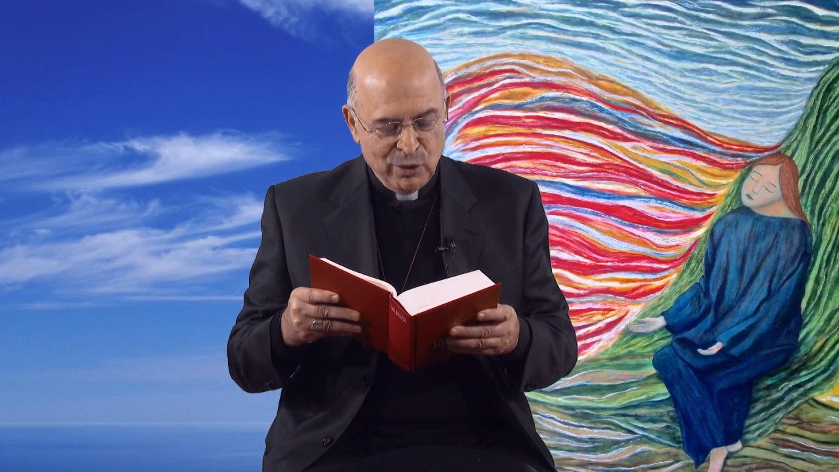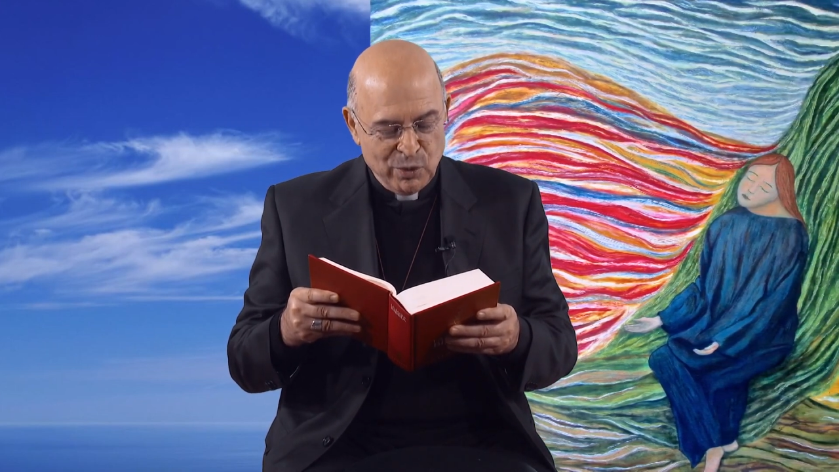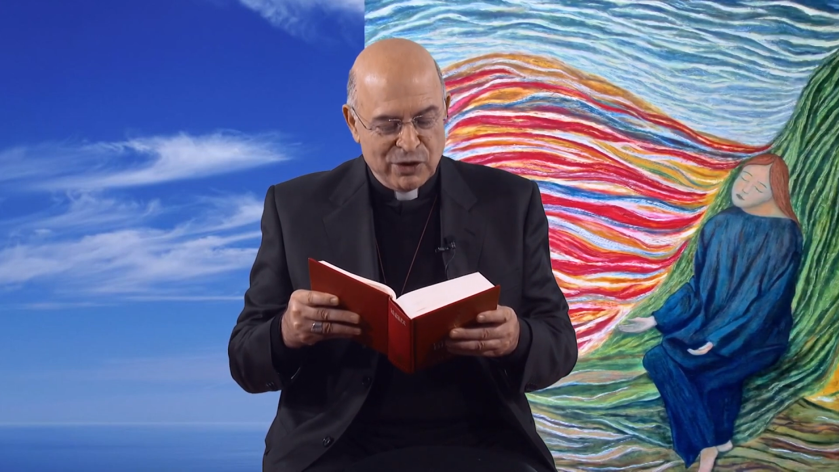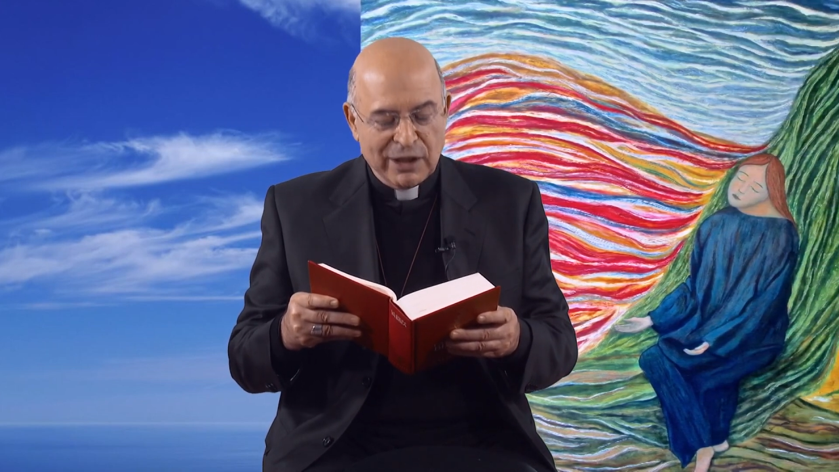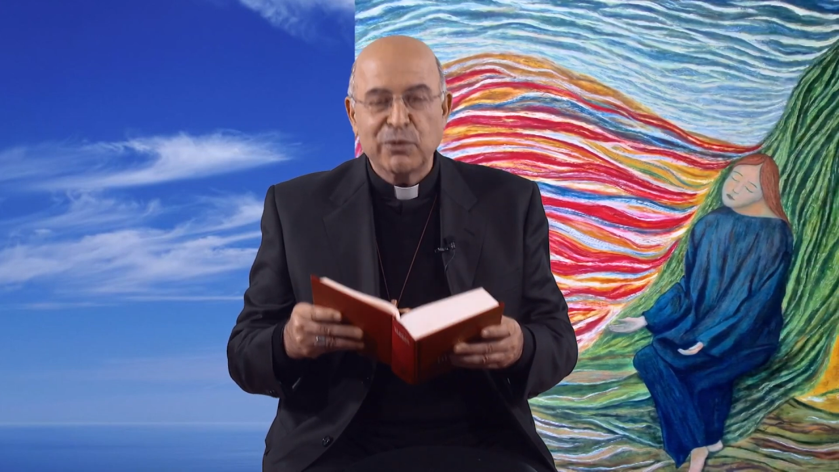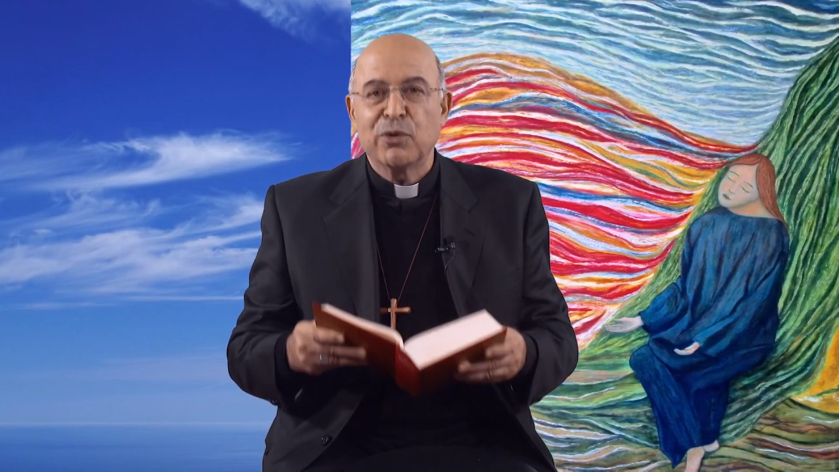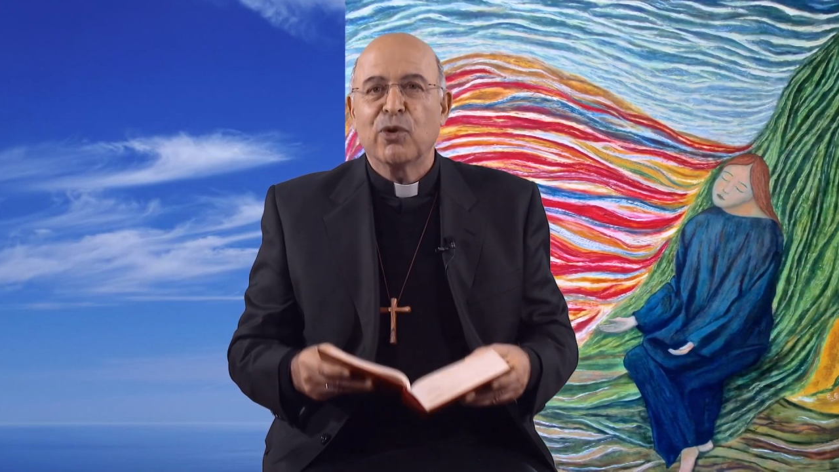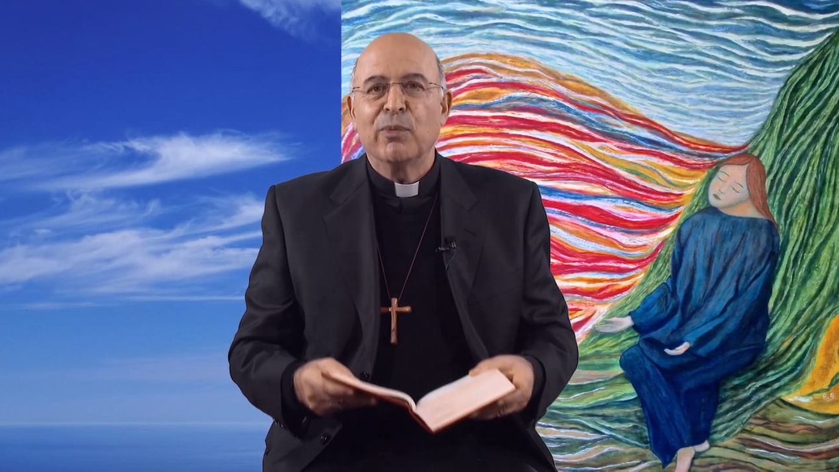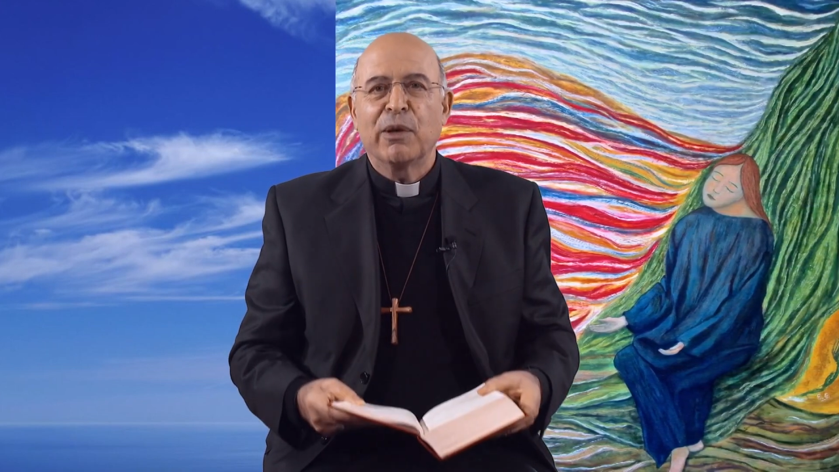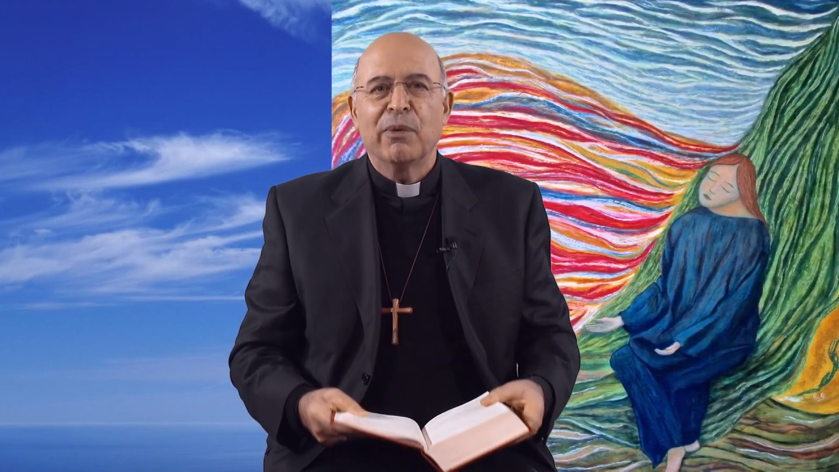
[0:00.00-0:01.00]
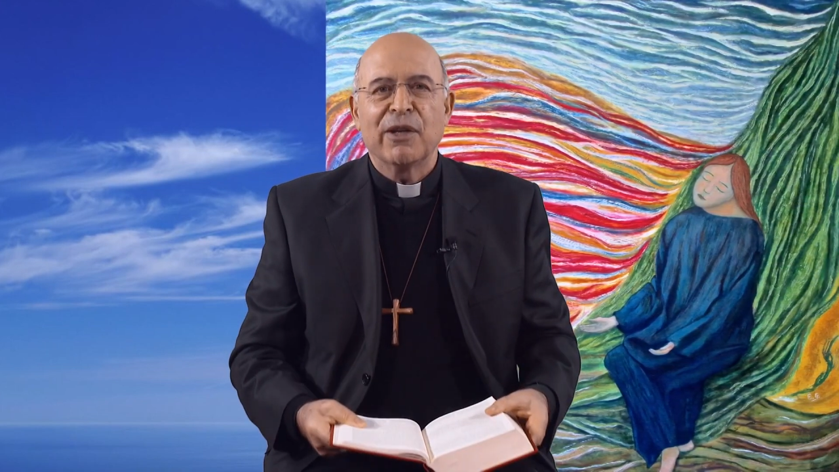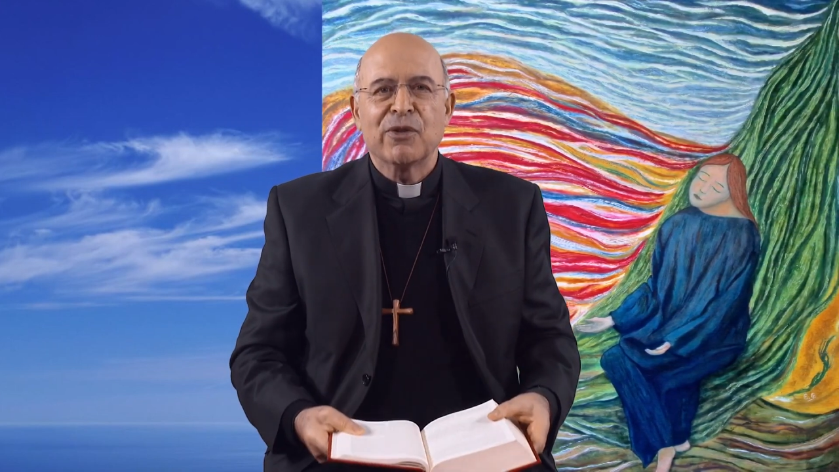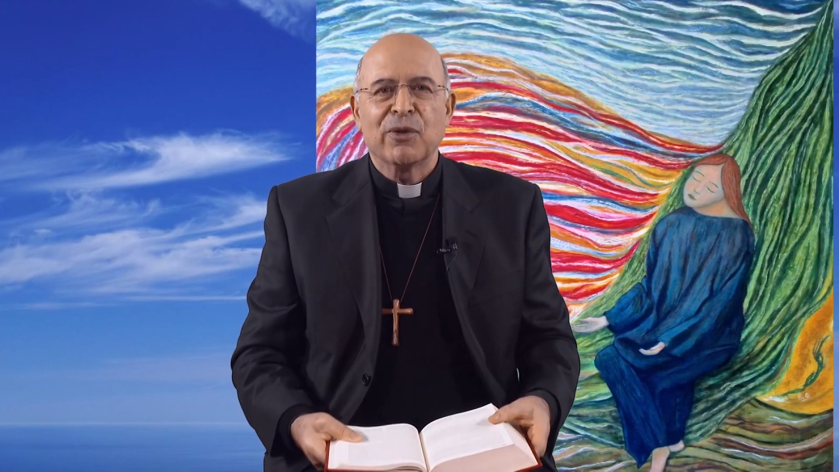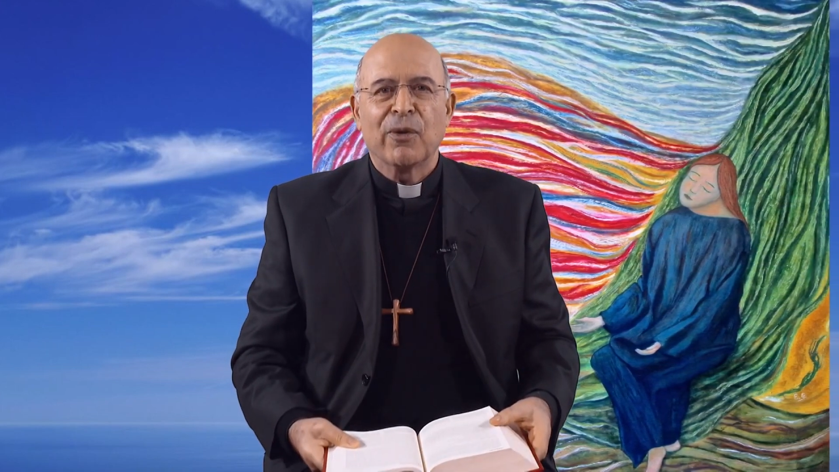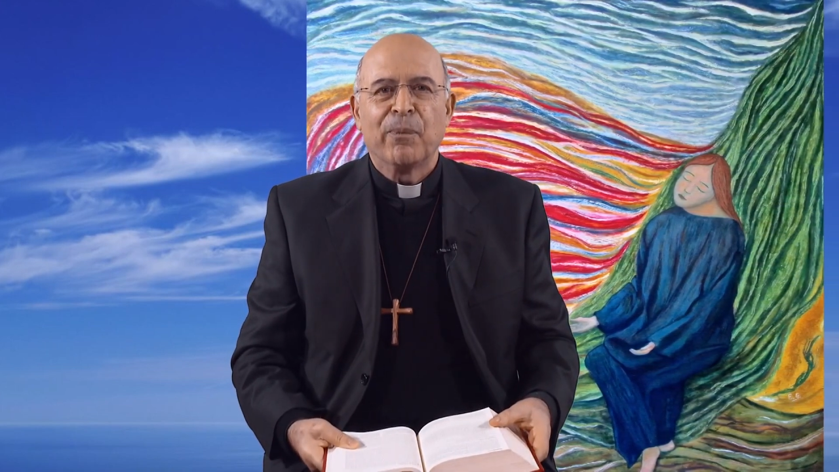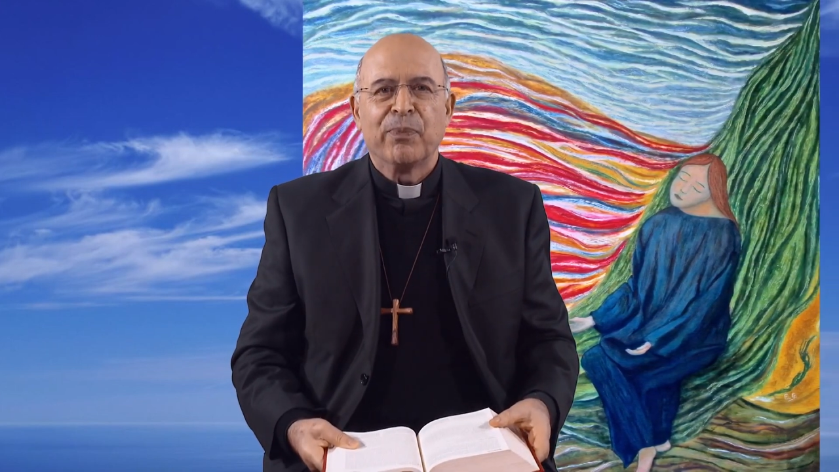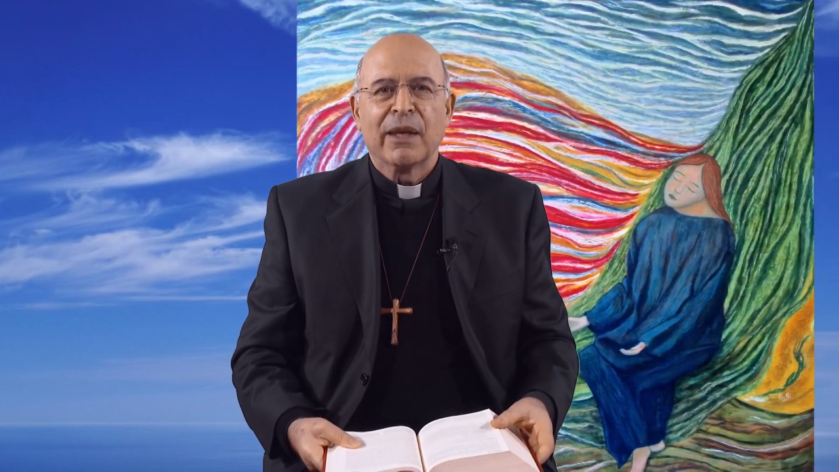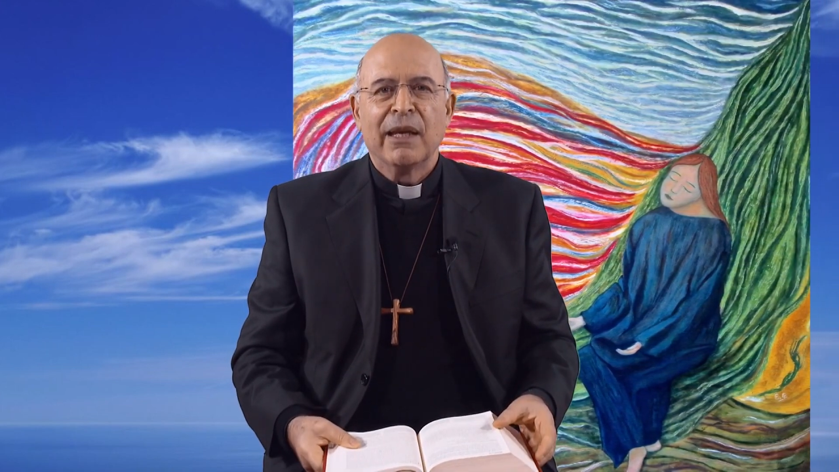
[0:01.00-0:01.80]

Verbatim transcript: un saluto come questo.